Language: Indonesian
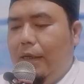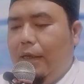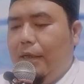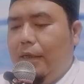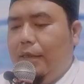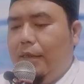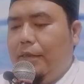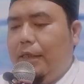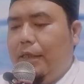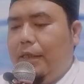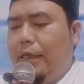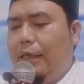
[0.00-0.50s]

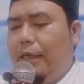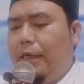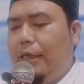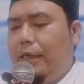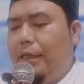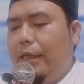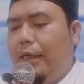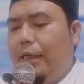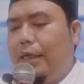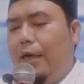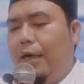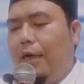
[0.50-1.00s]
Jadi
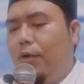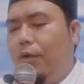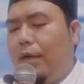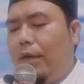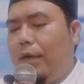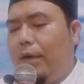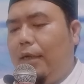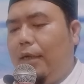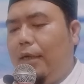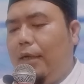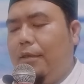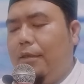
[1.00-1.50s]
ketika
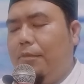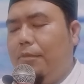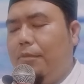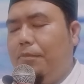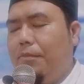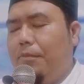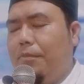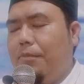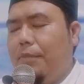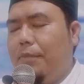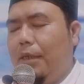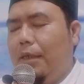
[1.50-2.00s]
orang
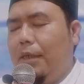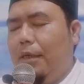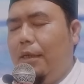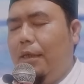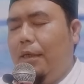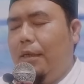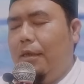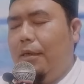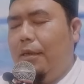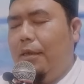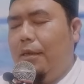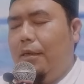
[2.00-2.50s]

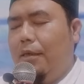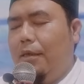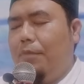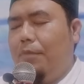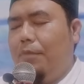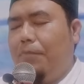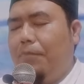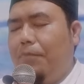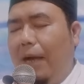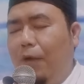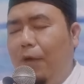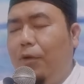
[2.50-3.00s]
uh,
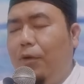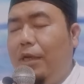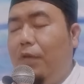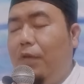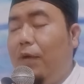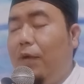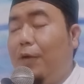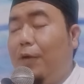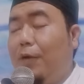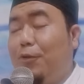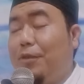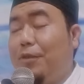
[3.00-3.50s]
bangun di
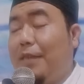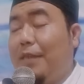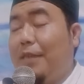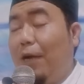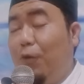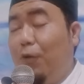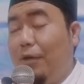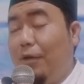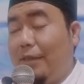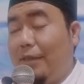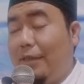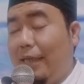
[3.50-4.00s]
waktu
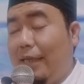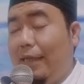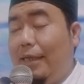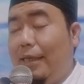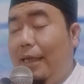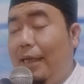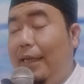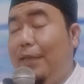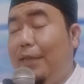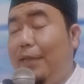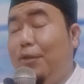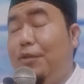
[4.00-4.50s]
sahur
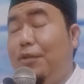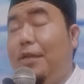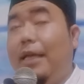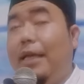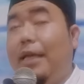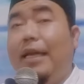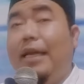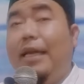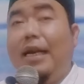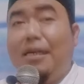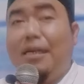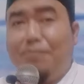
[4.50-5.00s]
saja itu sudah
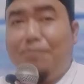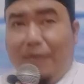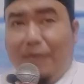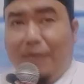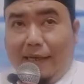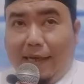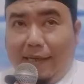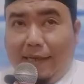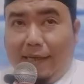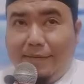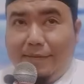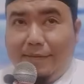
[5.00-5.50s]
dianggap
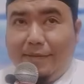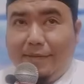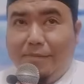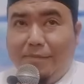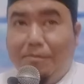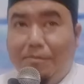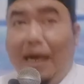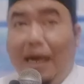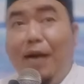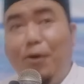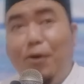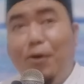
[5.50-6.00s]
berkah.
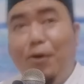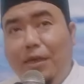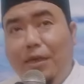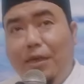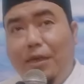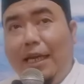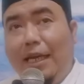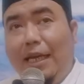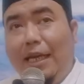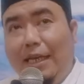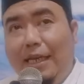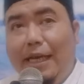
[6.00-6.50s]

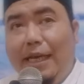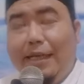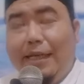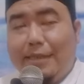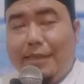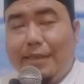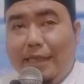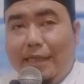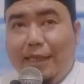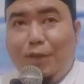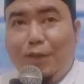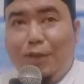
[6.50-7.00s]
Bangunnya dia
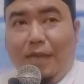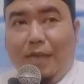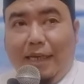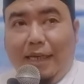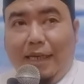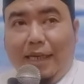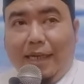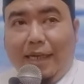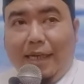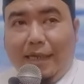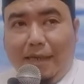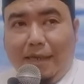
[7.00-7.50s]
saja sudah
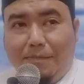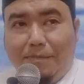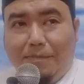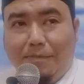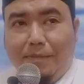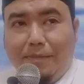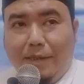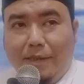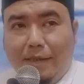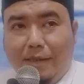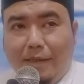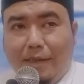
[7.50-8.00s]
dianggap
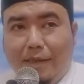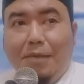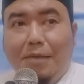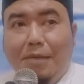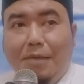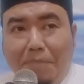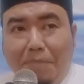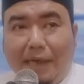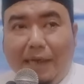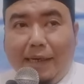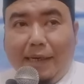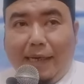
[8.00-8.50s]

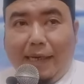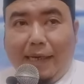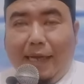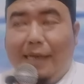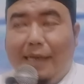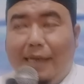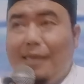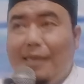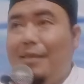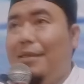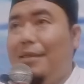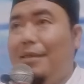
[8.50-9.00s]
berkah
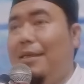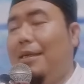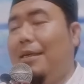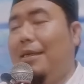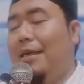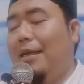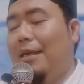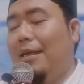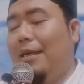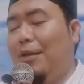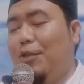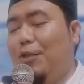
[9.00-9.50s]
gitu ya.
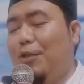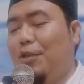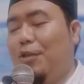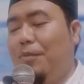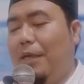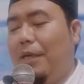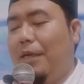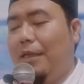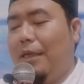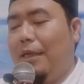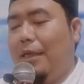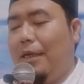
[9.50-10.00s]
Karena Rasul
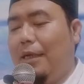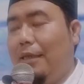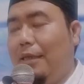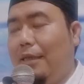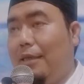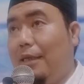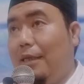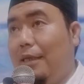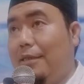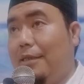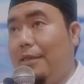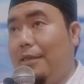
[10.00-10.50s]
mengatakan
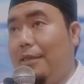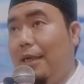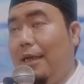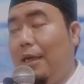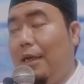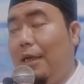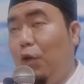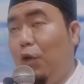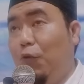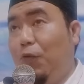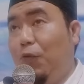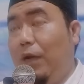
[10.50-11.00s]

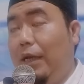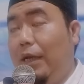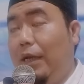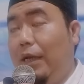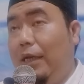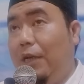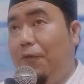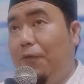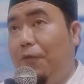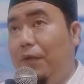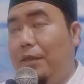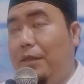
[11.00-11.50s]
tasaharu fa
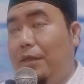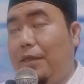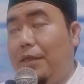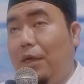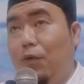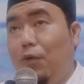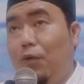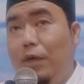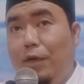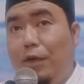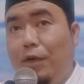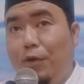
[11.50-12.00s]
inna fi
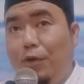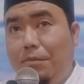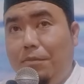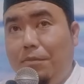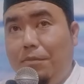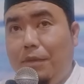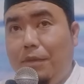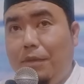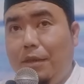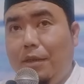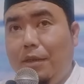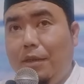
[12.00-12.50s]

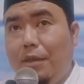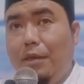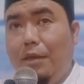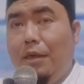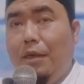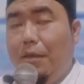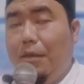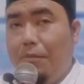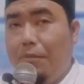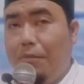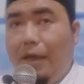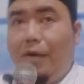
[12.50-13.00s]
sahurikum
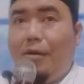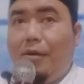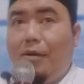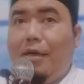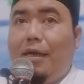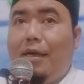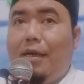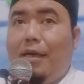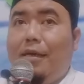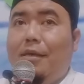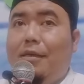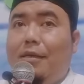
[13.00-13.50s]

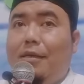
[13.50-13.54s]
barokah.